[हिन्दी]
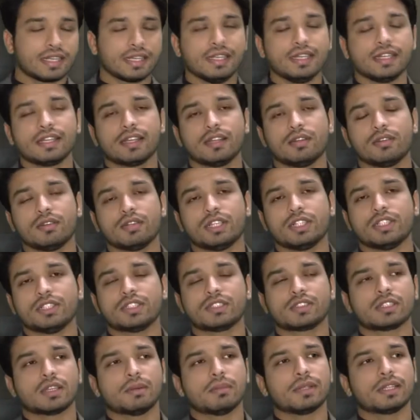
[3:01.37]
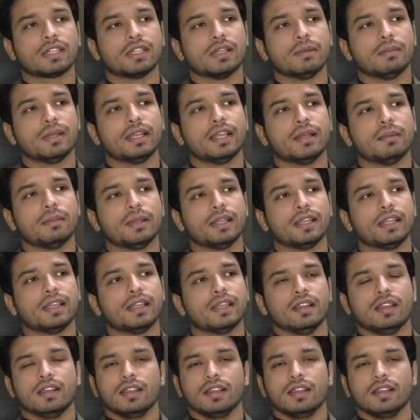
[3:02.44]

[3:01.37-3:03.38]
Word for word: क्लिनिकल रोटेशन का मतलब है हमें आ,